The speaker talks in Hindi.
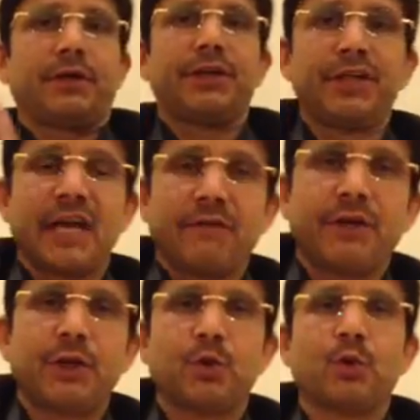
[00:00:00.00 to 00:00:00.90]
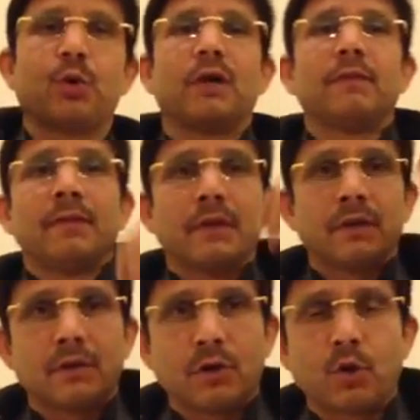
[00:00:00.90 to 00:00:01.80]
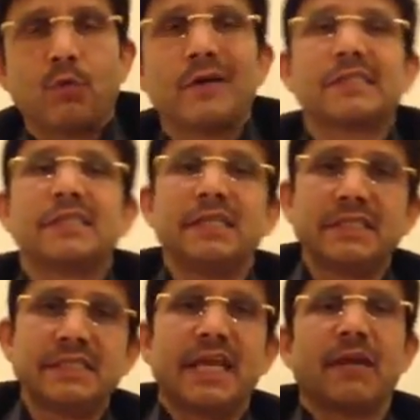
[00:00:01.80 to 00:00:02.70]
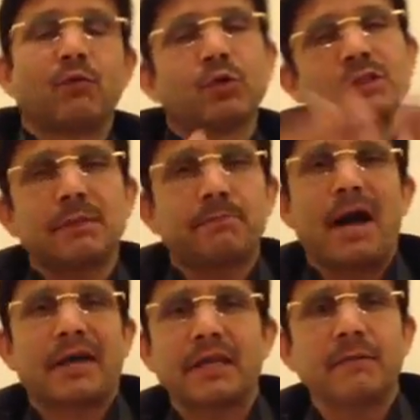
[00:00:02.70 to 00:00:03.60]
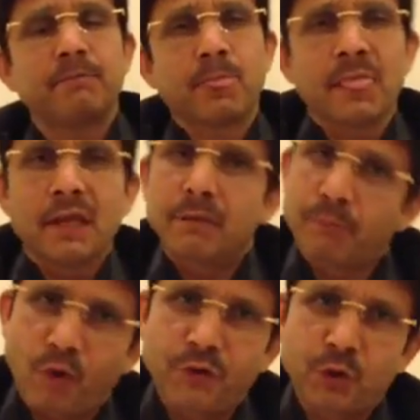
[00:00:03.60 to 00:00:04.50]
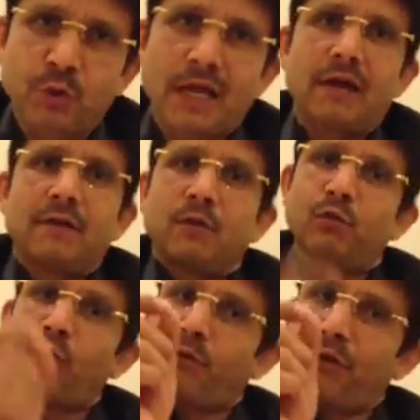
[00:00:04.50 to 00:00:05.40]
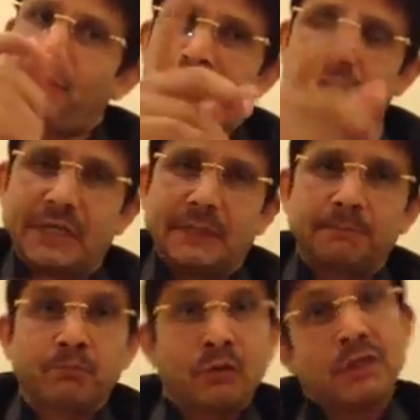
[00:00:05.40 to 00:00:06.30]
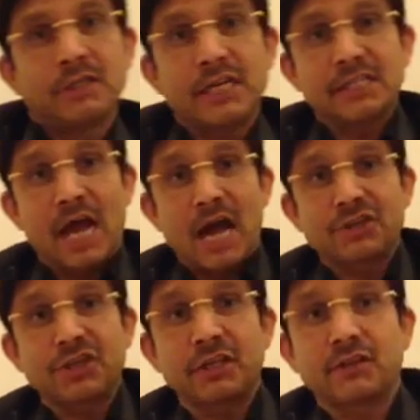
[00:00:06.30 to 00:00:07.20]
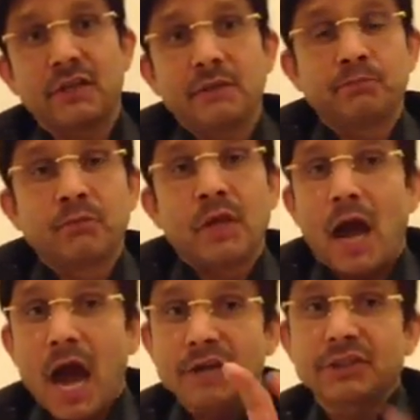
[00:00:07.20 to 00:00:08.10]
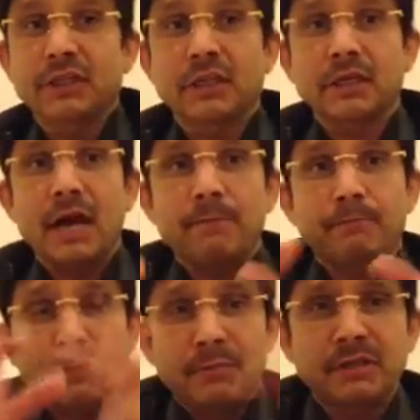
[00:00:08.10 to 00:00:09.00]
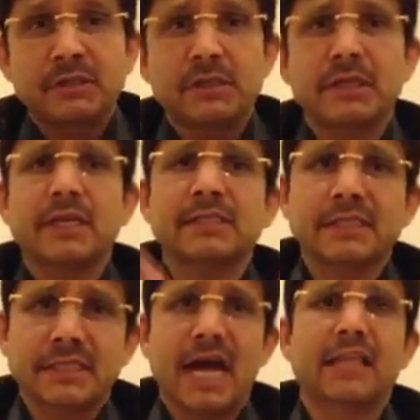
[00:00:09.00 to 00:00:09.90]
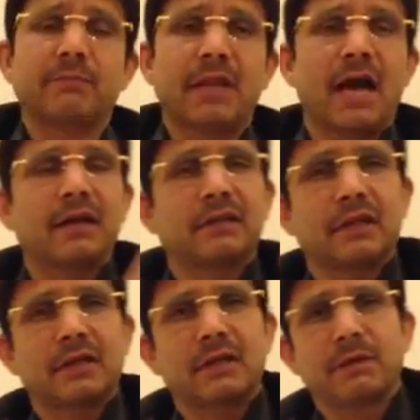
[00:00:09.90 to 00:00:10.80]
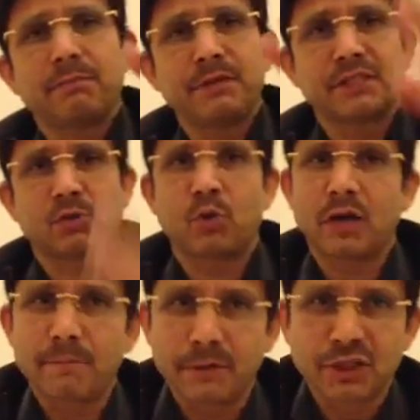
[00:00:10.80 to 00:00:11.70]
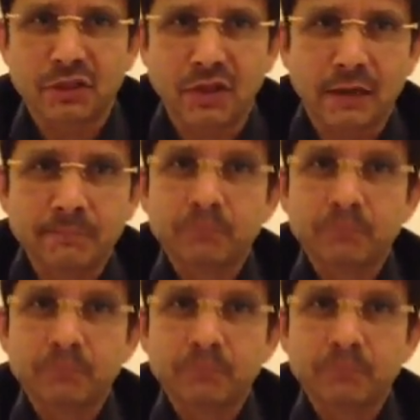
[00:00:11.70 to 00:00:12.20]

इंडिया वीडियो ओवरसीज ये वो सब बाकी प्रॉफिट हो गया वो फिल्म हिट है जैसे आशिकी थी आशिकी का पब्लिसिटी के साथ मिलाकर तकरीबन 20 करोड़ का बजट था